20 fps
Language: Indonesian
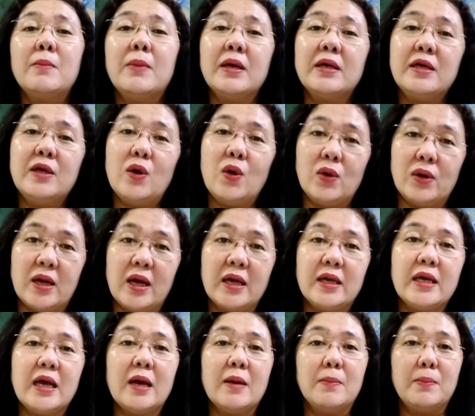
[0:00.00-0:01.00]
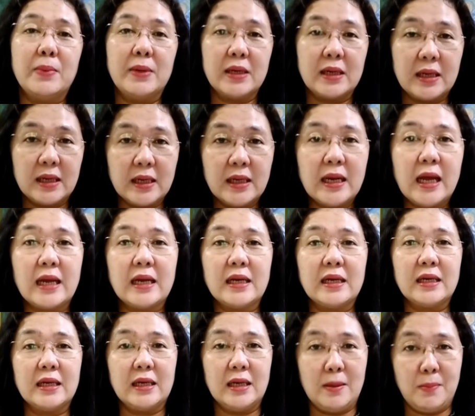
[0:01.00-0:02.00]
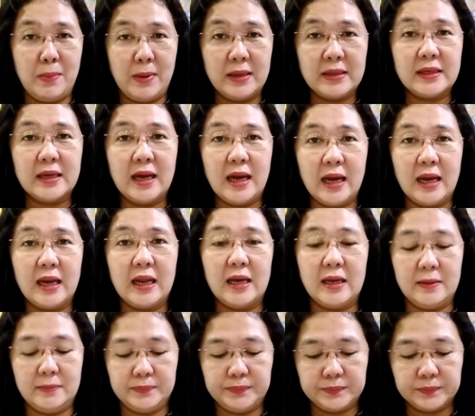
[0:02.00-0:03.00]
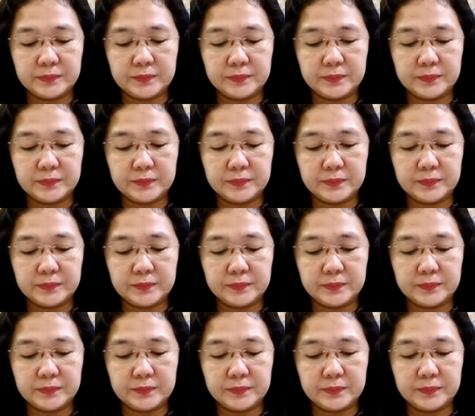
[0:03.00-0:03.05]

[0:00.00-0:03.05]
bagi orang yang berkenan kepada Allah.